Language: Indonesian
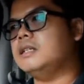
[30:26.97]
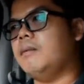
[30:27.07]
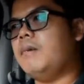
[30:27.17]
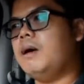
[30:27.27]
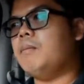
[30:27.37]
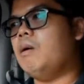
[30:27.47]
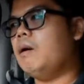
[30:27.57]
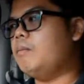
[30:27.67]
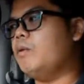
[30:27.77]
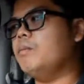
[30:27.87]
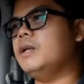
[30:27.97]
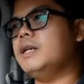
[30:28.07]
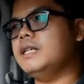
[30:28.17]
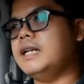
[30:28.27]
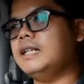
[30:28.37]
sama bawa mobil
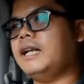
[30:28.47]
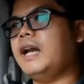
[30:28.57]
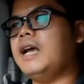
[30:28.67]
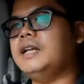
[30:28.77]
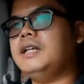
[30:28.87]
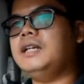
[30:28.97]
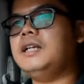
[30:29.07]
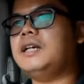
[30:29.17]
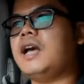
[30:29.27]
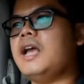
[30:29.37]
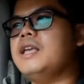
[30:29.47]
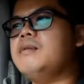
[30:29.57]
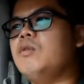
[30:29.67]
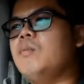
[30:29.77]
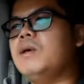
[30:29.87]
Nissan Terra ini
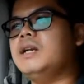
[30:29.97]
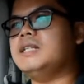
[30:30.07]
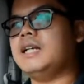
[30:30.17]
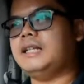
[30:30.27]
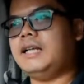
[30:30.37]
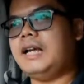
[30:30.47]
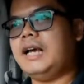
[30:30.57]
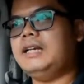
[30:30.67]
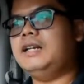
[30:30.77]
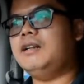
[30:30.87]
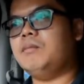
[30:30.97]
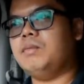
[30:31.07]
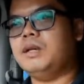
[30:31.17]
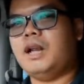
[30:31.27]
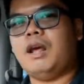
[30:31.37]
kayaknya mobil Nissan Terra ini
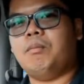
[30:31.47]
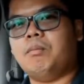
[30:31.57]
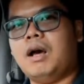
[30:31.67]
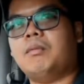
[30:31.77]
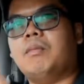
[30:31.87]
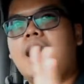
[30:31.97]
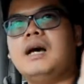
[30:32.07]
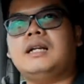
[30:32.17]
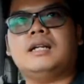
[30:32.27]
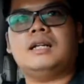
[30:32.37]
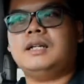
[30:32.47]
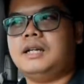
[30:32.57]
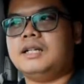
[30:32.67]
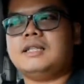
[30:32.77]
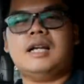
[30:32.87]
lebih lebar banget
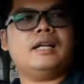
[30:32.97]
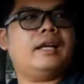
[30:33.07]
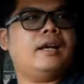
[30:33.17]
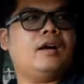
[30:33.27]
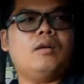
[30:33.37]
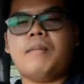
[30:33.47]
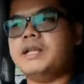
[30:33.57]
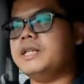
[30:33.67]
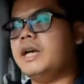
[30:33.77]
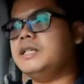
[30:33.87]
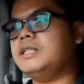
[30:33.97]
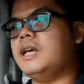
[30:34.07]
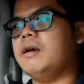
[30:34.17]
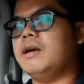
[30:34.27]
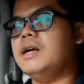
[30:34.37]
kesannya ya kalau panjangnya
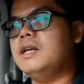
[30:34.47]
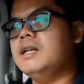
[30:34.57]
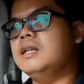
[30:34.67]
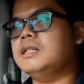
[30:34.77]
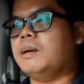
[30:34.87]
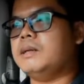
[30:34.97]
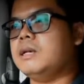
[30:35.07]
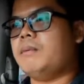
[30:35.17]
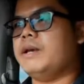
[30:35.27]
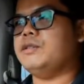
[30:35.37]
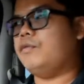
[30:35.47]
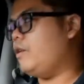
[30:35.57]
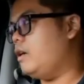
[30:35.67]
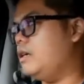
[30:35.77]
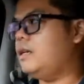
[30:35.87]
sih ya sama-sama
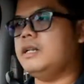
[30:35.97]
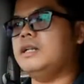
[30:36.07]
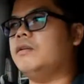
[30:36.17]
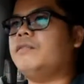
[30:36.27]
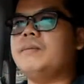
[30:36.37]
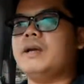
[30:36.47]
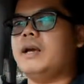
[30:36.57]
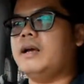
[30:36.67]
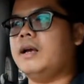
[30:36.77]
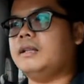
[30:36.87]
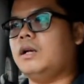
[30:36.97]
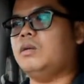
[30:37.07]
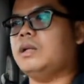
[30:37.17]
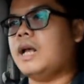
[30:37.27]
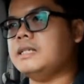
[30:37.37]
SUV leader frame ya nggak
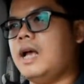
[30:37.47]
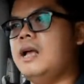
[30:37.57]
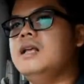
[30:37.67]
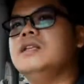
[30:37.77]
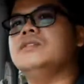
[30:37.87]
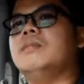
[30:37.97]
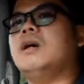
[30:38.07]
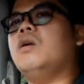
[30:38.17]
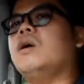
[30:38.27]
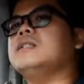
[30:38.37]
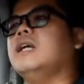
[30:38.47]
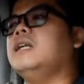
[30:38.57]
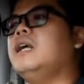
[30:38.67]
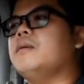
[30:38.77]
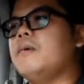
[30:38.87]
terlalu terasa cuman kalau
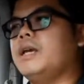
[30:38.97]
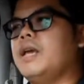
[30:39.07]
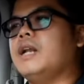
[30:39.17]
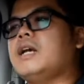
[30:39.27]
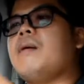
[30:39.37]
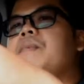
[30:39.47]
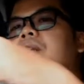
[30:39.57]
kesannya dari bagian cup